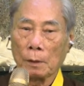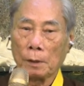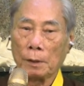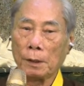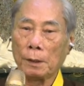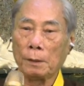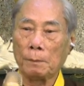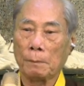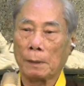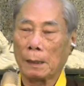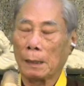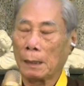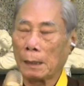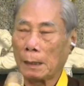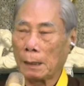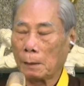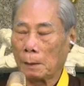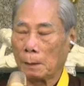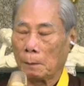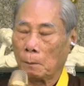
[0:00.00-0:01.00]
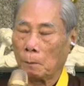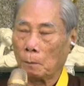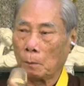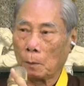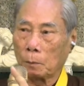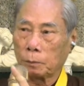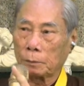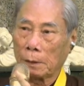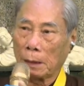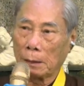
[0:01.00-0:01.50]
khi mà
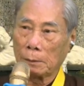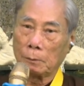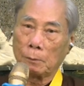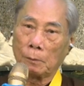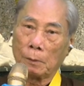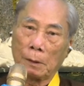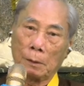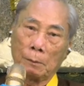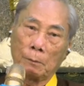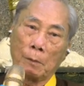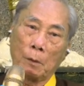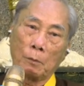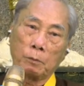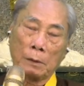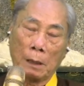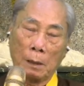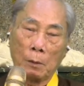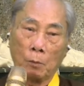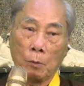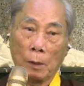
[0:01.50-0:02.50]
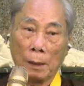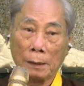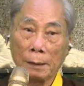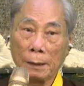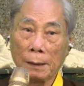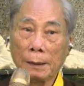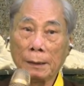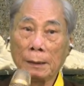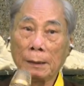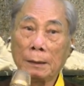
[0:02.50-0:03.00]
một thần quản
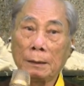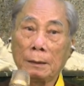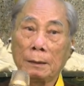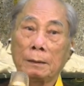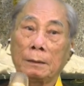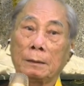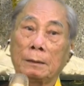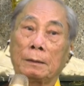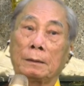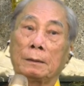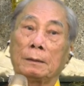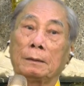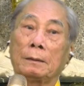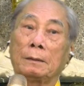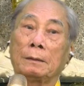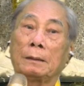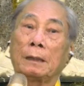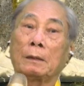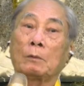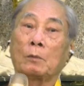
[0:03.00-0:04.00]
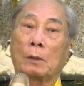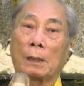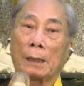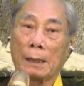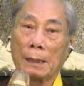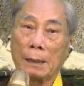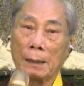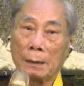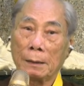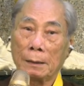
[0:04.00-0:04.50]
lý nhân
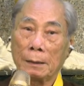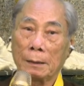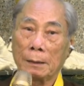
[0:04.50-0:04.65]
quả